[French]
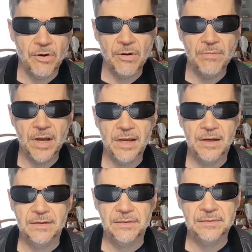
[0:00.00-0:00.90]
Bon,
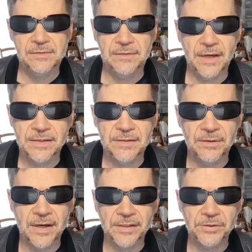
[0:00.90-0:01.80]
bah, euh,
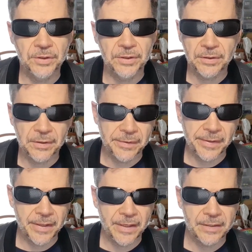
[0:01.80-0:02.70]
excellent acteur
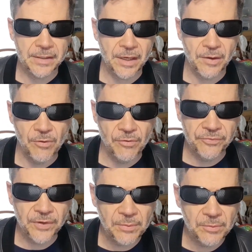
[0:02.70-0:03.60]
et très bon
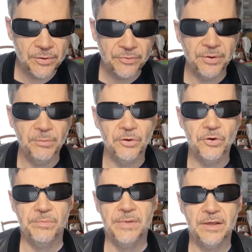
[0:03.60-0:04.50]
film, euh, film
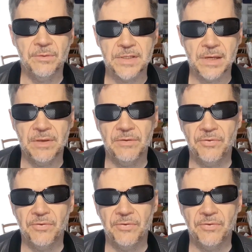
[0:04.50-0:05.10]
comique, mes amis,